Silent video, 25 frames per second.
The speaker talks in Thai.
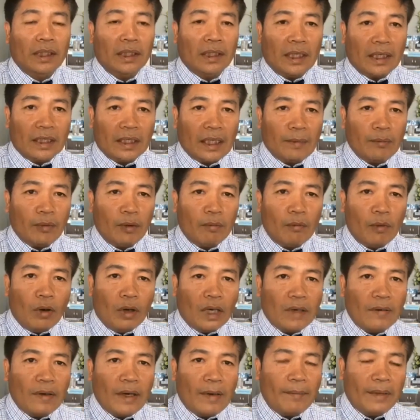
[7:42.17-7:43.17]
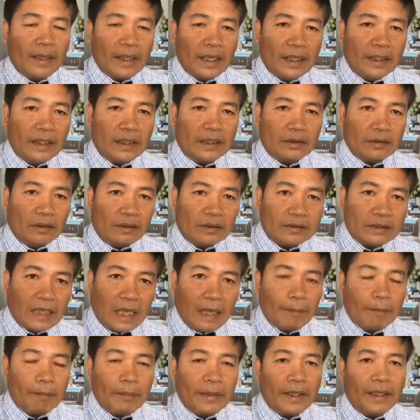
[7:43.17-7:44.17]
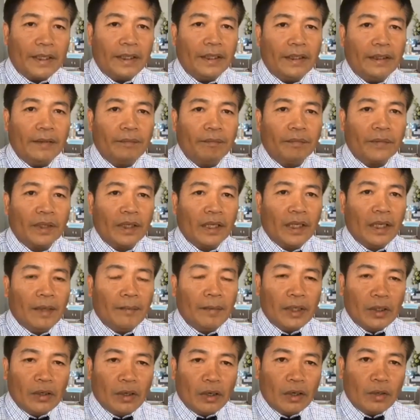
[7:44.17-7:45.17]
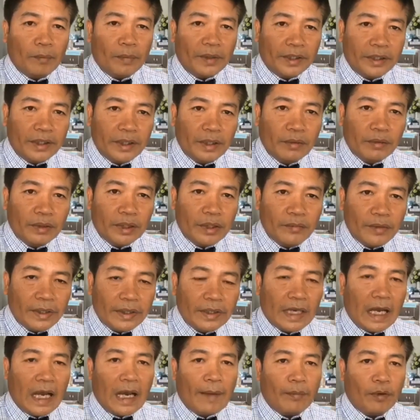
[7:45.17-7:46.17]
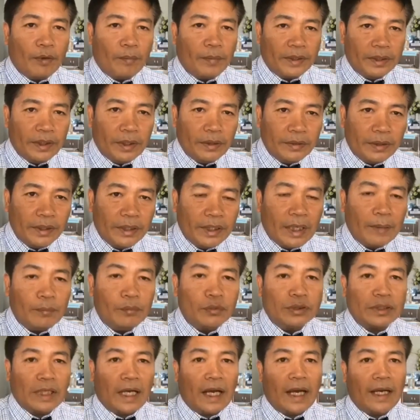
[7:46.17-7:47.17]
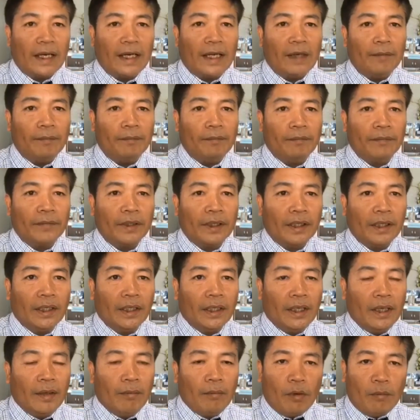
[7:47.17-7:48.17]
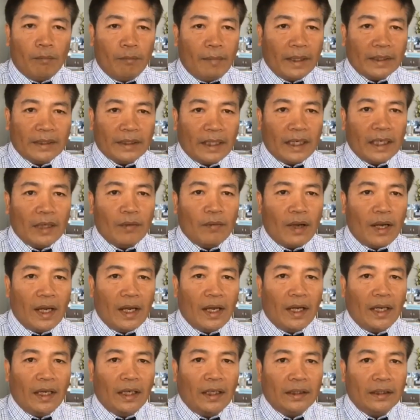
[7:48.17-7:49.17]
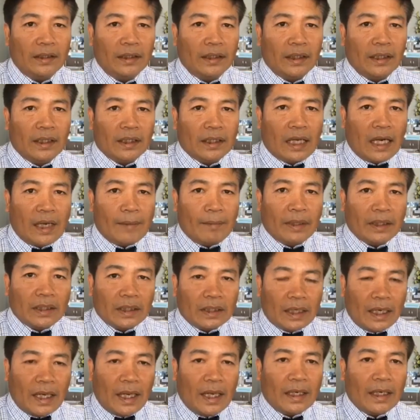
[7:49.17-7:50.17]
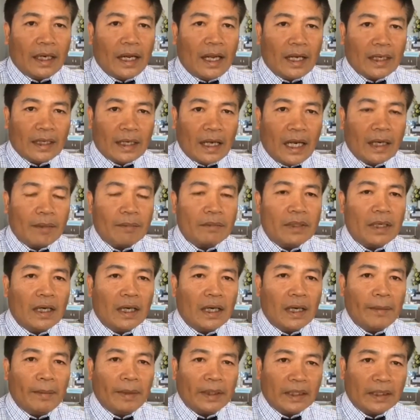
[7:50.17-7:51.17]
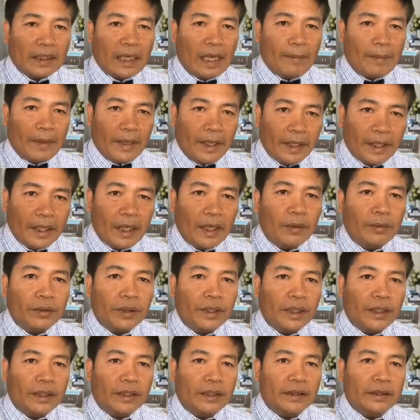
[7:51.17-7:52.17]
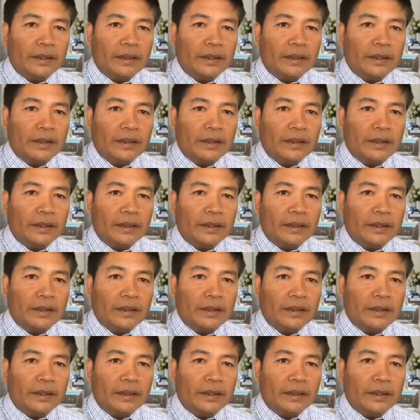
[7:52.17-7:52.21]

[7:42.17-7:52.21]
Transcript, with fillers: ดังนั้นผมบอกได้ว่าไม่เกินอีก2อสาปี พี่น้องเราไปเที่ยวที่เวียดนามเราไปเที่ยวที่กัมพูชานะครับ ผมมั่นใจได้ว่าการพัฒนาทางการเมืองและพัฒนาประเทศเขาเนี่ย